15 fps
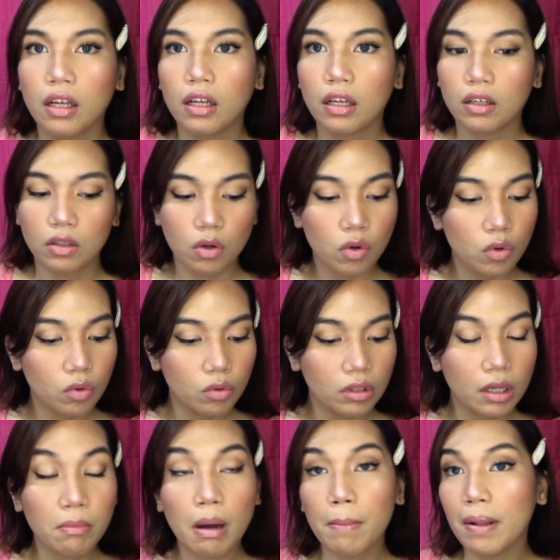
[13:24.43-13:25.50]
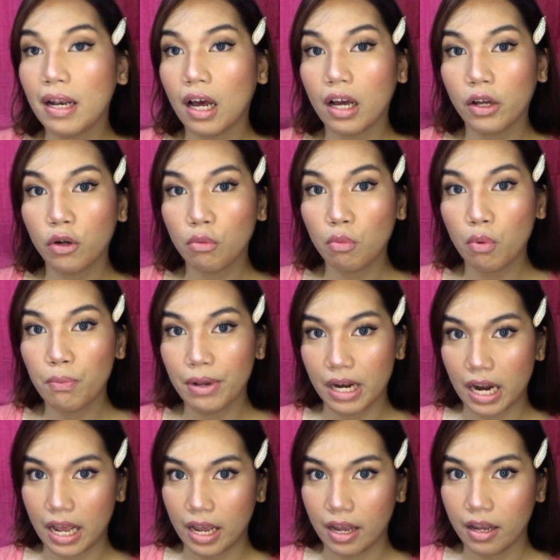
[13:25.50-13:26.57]
from, kung nagbabala kayong
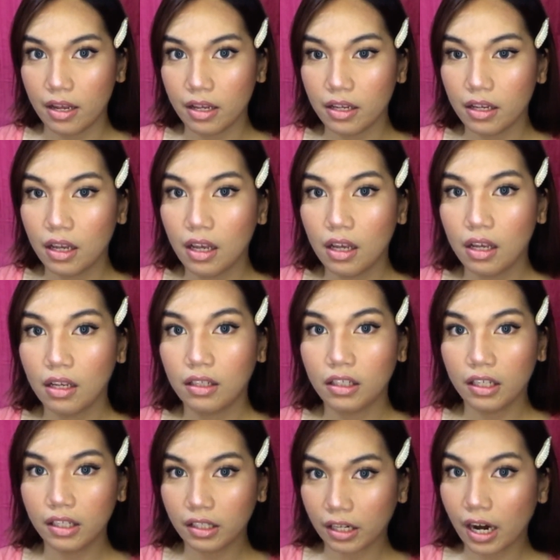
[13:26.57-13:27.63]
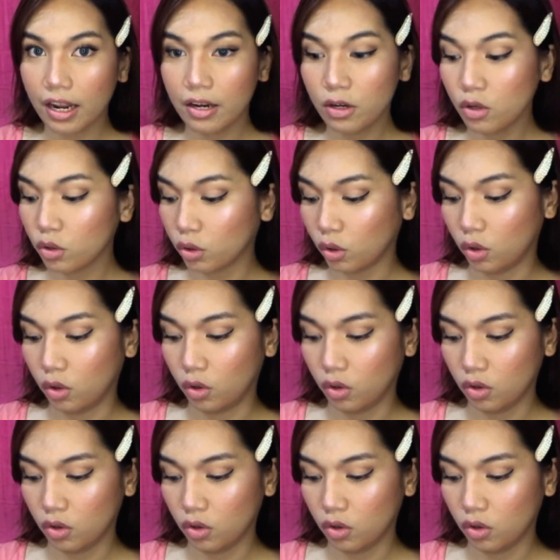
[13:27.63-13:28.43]
bumili, itry nyo to.